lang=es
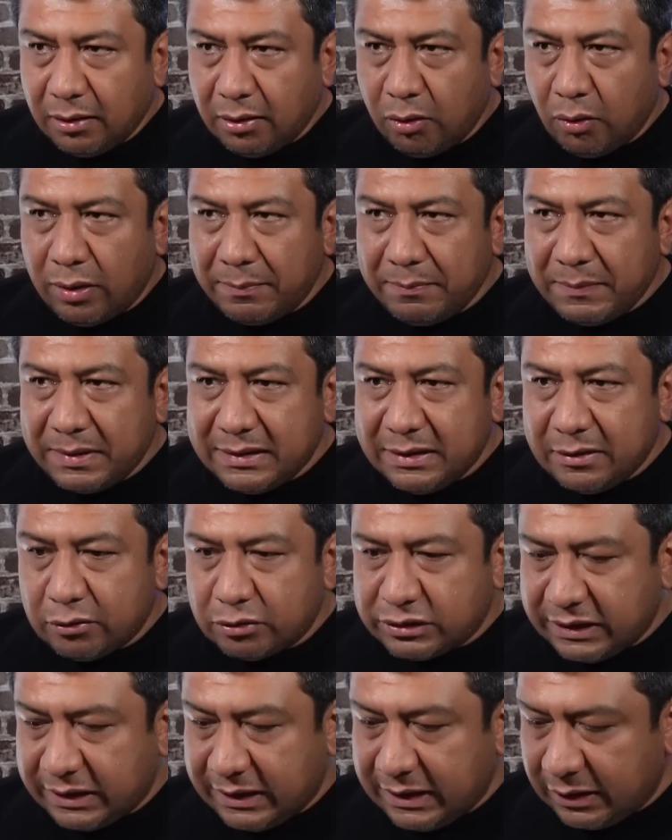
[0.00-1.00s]
Lo han
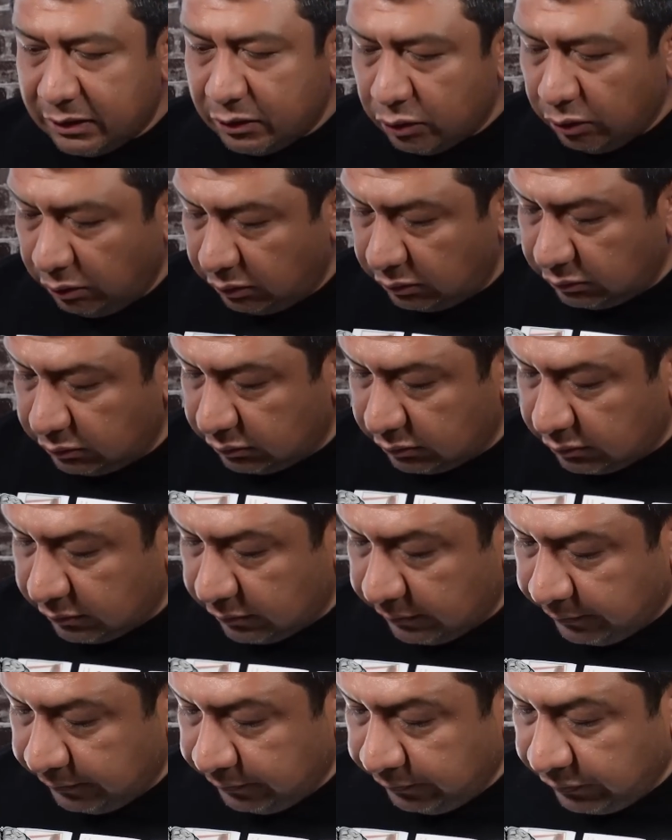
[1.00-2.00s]
venido siguiendo
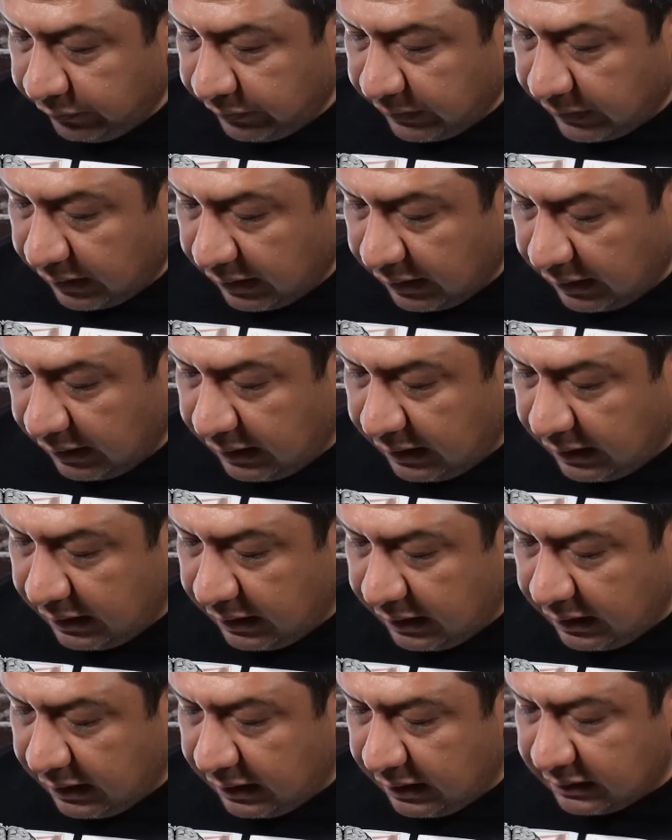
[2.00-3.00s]

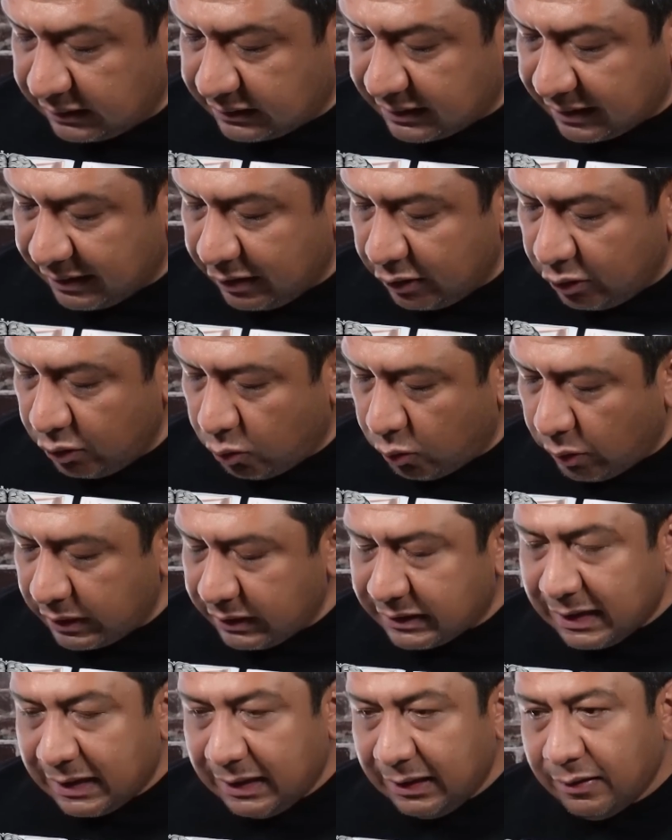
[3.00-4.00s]
y se dieron
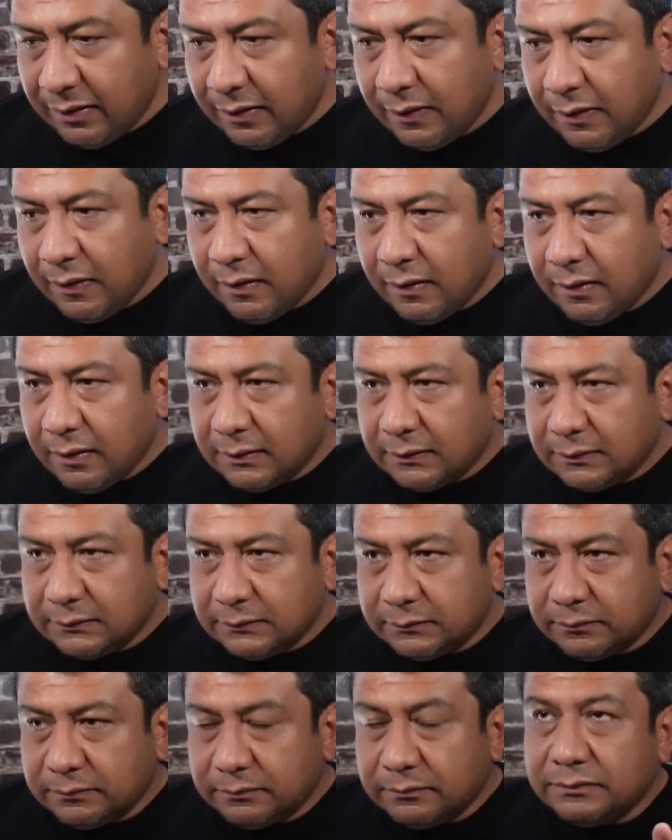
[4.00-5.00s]
cuenta
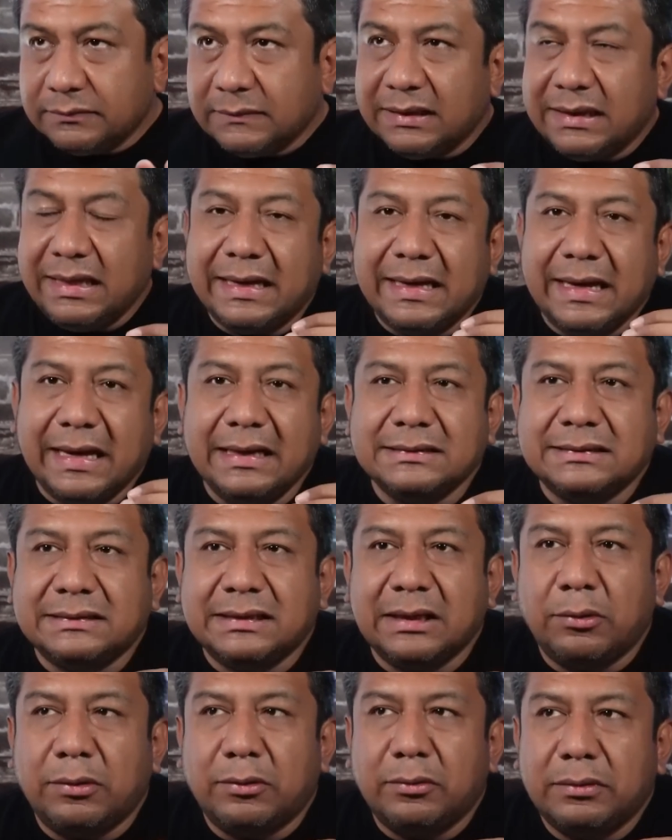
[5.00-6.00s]
de que
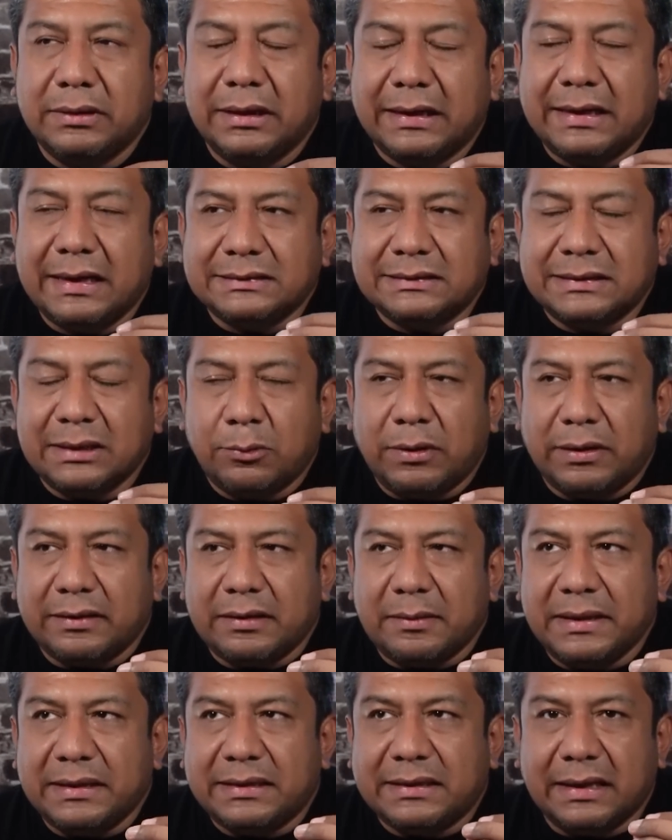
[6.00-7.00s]
este, de que este
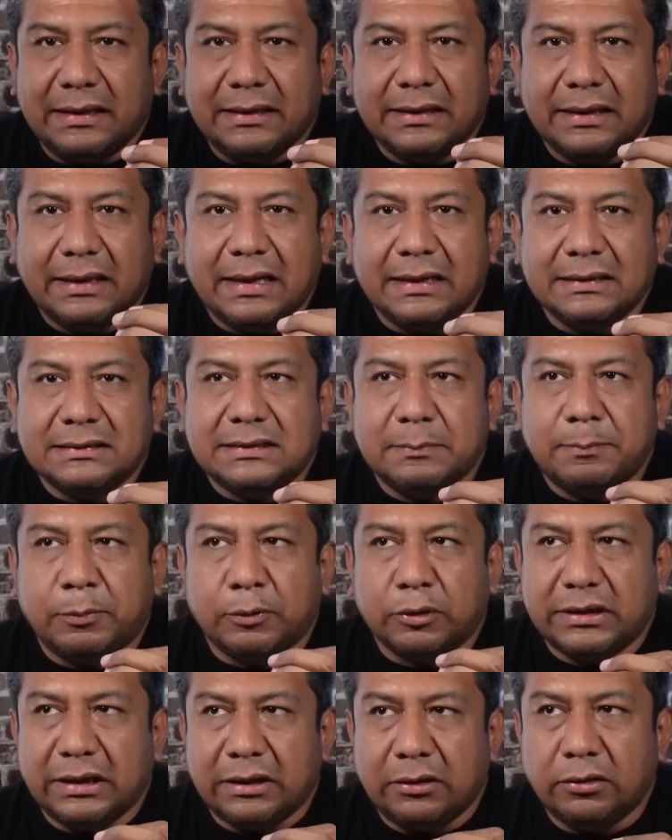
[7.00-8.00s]
guardameta, de que este
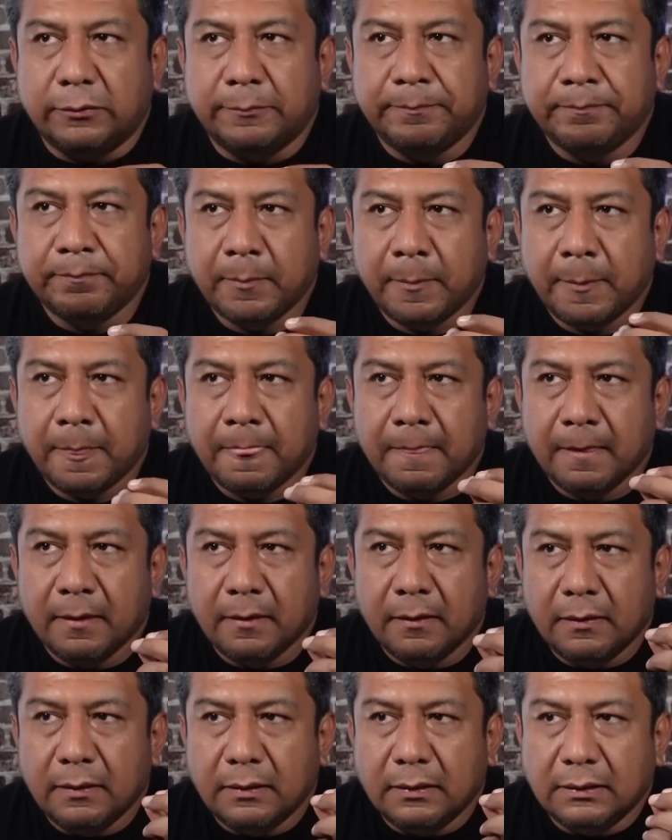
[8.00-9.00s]
portero
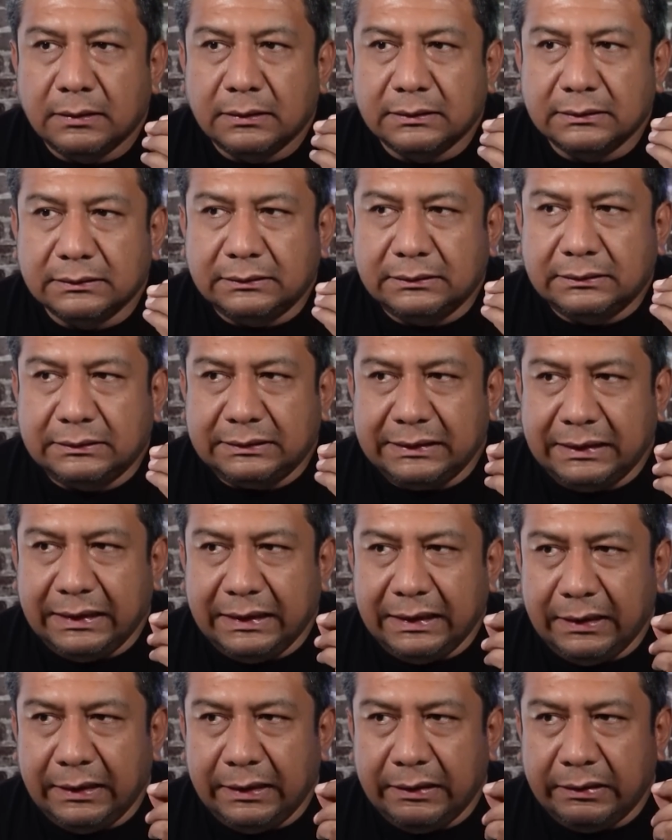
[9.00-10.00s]

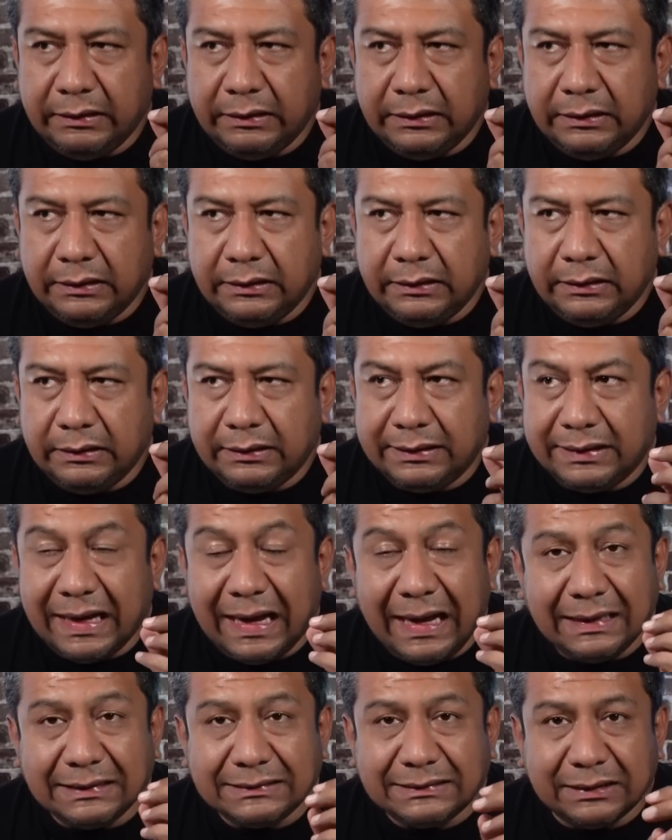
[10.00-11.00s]
si
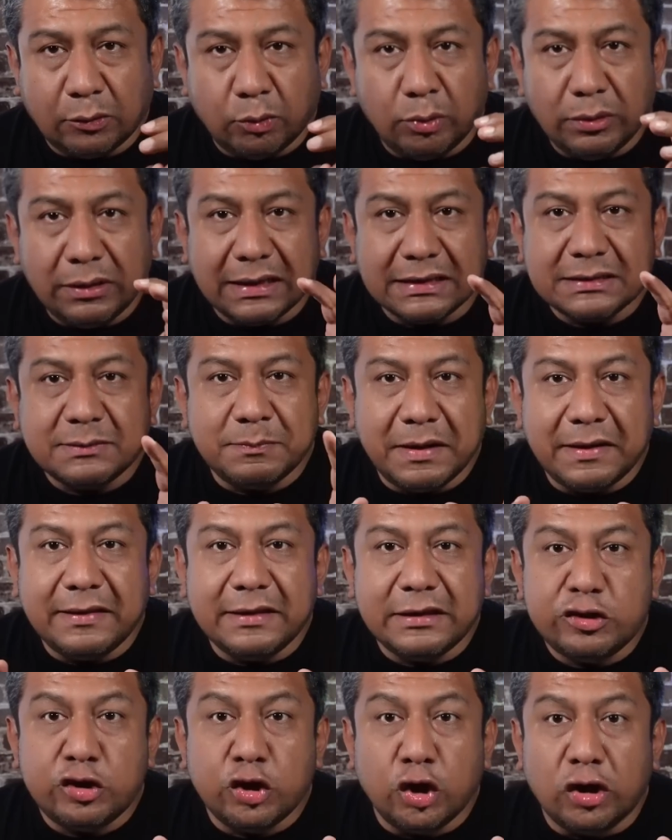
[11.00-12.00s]
da según las
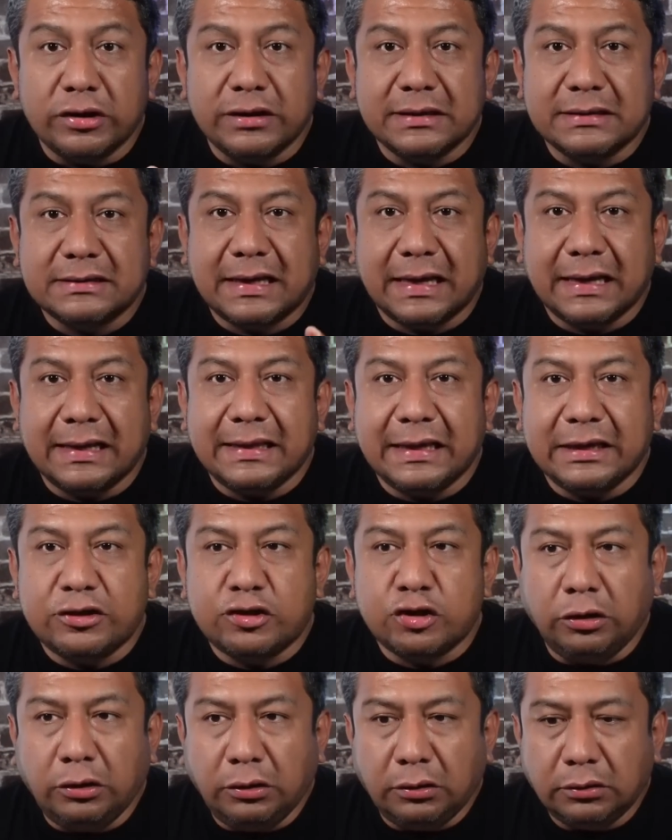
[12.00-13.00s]
mediciones que han
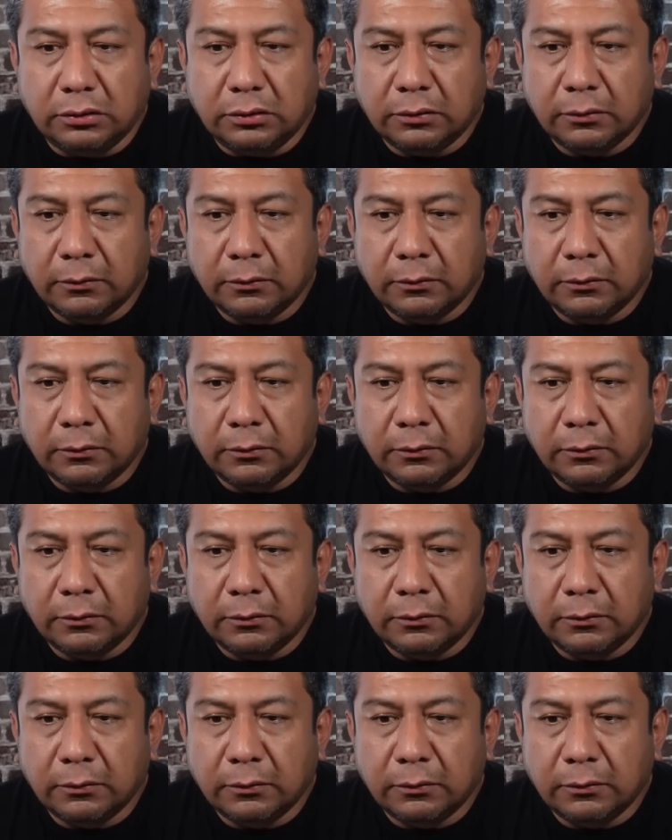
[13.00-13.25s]
hecho,